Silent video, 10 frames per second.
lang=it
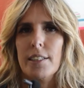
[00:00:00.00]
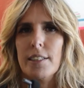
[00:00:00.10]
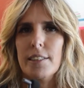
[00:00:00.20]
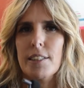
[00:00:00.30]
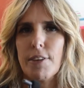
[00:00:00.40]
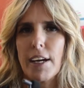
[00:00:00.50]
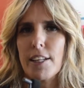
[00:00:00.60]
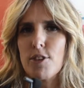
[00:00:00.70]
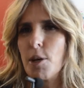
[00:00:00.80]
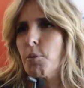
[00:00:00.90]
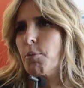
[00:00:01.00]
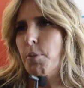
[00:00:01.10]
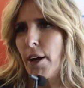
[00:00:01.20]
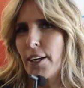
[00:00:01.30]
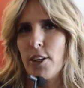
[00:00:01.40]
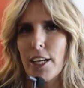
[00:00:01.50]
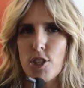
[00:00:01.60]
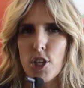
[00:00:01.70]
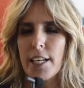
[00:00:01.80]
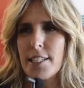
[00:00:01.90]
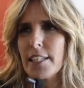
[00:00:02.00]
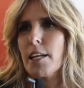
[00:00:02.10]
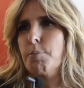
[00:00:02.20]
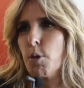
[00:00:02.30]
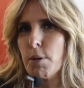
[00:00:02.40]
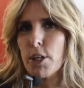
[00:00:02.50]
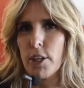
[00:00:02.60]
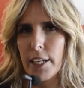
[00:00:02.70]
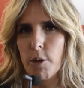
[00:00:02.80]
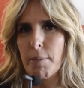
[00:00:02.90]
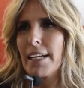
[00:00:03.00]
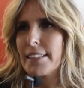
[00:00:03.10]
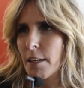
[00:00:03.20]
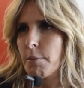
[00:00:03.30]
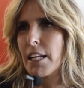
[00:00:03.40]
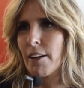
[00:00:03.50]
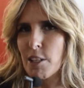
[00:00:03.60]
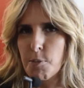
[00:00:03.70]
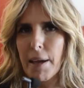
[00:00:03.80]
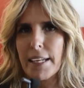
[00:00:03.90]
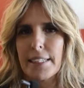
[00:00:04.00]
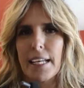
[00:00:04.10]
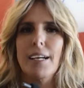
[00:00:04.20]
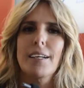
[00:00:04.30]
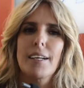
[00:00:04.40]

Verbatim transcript: eh, di fare diciamo, un po' ecco, la gioia sia del pubblico che ormai a Tarmina lo aspetta,